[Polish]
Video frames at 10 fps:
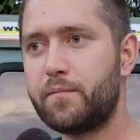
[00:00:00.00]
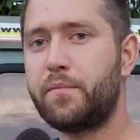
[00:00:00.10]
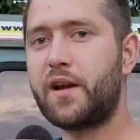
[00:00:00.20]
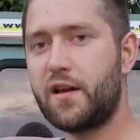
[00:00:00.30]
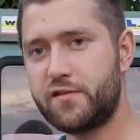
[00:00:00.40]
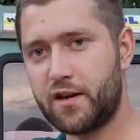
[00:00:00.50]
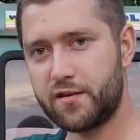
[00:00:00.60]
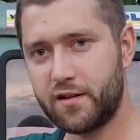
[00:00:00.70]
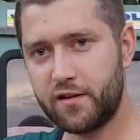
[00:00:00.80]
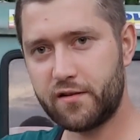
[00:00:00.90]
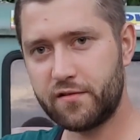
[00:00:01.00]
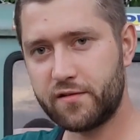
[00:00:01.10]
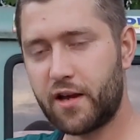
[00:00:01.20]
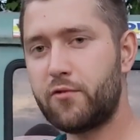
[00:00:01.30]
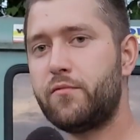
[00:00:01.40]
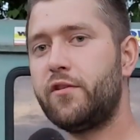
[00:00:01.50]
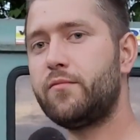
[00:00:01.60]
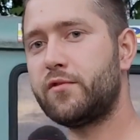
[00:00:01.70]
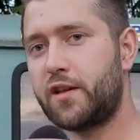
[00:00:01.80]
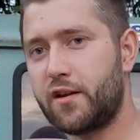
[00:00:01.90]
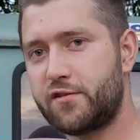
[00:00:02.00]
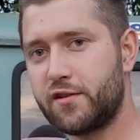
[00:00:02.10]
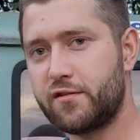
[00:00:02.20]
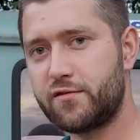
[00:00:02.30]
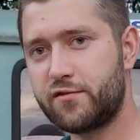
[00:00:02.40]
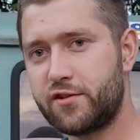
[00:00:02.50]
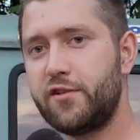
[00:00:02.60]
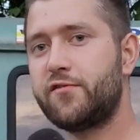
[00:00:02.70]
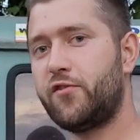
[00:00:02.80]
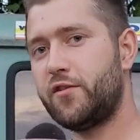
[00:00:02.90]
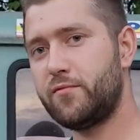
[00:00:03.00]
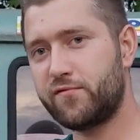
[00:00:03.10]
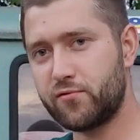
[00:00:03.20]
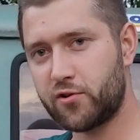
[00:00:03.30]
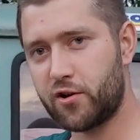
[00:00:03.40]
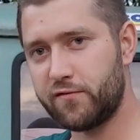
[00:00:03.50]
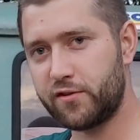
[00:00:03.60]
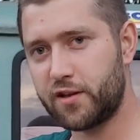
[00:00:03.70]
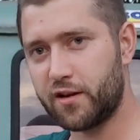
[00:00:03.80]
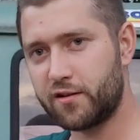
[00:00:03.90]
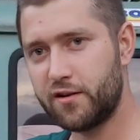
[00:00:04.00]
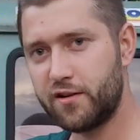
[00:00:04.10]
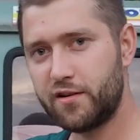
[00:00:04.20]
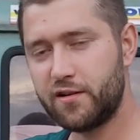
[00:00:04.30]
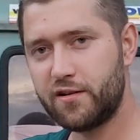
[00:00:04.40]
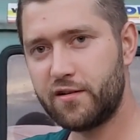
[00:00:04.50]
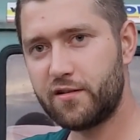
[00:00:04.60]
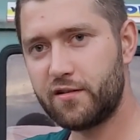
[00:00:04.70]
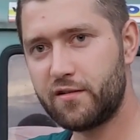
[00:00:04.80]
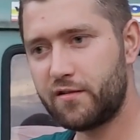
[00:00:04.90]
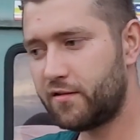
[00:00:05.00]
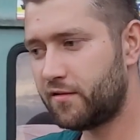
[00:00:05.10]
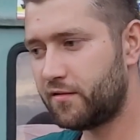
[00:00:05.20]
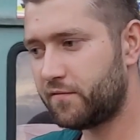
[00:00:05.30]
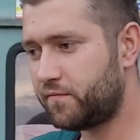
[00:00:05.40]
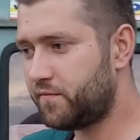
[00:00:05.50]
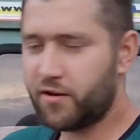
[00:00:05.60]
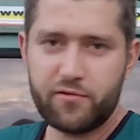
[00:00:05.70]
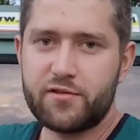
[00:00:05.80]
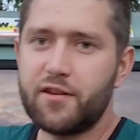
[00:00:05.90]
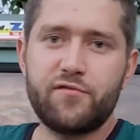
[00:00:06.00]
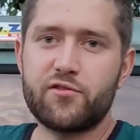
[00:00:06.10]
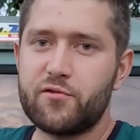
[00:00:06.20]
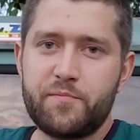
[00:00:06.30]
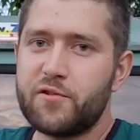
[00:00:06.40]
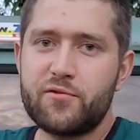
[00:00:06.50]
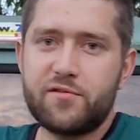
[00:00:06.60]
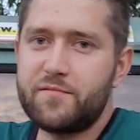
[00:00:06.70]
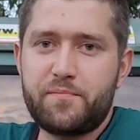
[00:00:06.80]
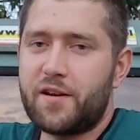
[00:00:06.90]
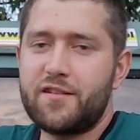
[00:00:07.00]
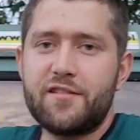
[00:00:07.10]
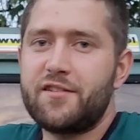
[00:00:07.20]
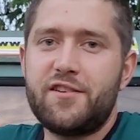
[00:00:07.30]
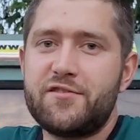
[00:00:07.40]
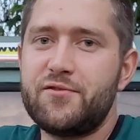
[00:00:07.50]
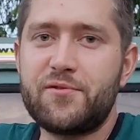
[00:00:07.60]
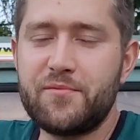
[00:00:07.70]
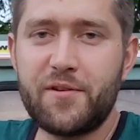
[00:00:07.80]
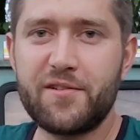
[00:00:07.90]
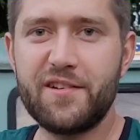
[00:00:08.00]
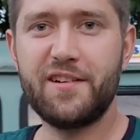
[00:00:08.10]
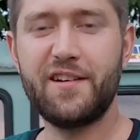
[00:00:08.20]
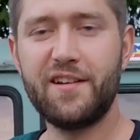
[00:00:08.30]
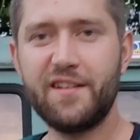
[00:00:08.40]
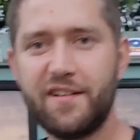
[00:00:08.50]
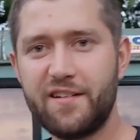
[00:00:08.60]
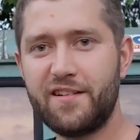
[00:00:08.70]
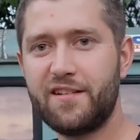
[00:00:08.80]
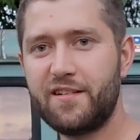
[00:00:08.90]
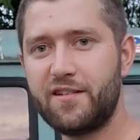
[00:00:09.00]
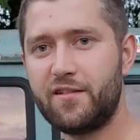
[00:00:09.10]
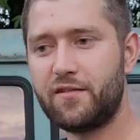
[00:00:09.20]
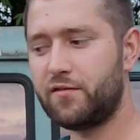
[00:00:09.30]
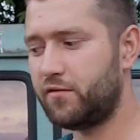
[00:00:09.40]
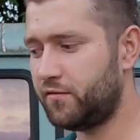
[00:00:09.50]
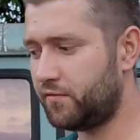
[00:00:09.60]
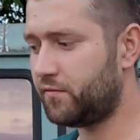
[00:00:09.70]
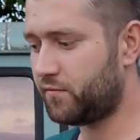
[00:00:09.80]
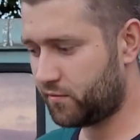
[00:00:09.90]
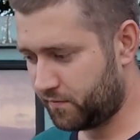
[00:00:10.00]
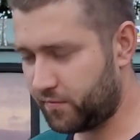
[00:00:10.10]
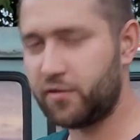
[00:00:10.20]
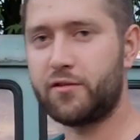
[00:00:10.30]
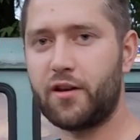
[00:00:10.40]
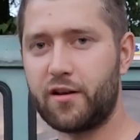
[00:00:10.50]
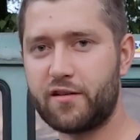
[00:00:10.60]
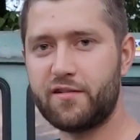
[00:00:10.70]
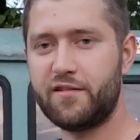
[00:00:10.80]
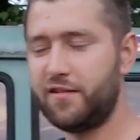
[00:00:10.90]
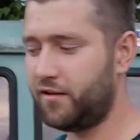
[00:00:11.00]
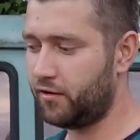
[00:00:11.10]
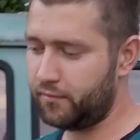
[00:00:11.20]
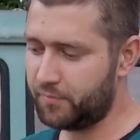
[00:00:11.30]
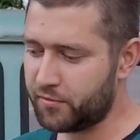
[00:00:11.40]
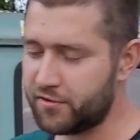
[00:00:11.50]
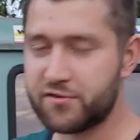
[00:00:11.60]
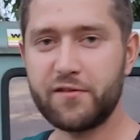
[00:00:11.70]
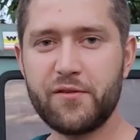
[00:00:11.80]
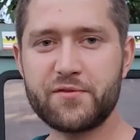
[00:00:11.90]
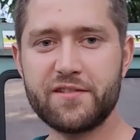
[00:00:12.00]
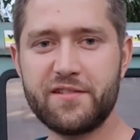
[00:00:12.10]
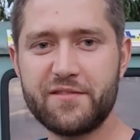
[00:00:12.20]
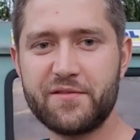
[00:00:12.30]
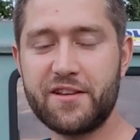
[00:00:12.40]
Pradziadek, Pradziadek dał na... mojemu tacie, tacie, czyli swojemu wnukowi, tak. Ale czemu ominął dziadka? Jakoś tak Jakoś się tak podziało. Tak okay. po prostu Wiem, ale tata twój dał y, to tobie, to, Mi, to, to tak. był jakiś moment, no w którym on stwierdził, że...